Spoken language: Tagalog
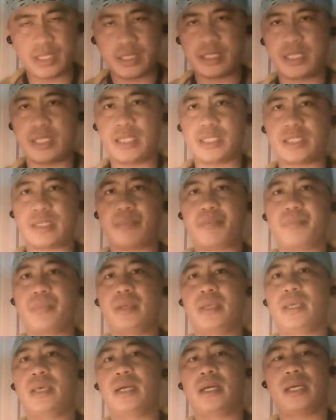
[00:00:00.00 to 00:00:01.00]

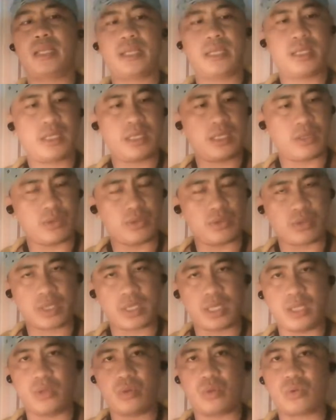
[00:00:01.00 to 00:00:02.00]
sinasapian or
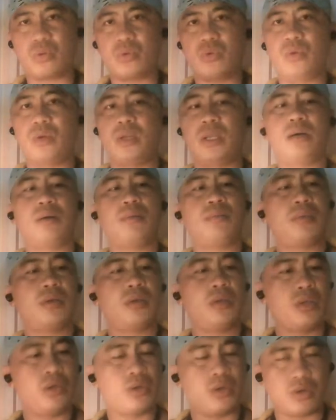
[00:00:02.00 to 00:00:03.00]
kinukulam
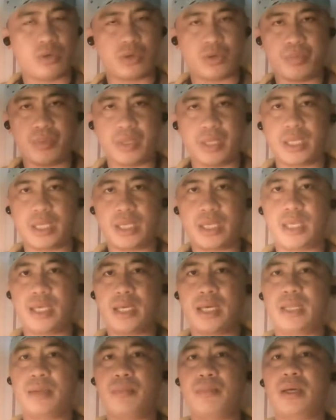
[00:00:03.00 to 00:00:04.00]
or
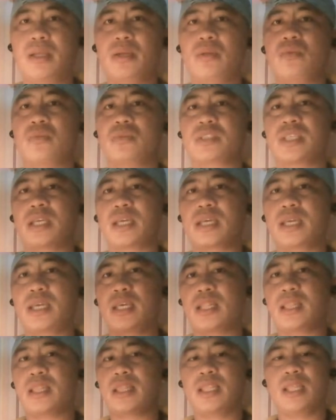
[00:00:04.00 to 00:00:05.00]
binigyan man ng sakit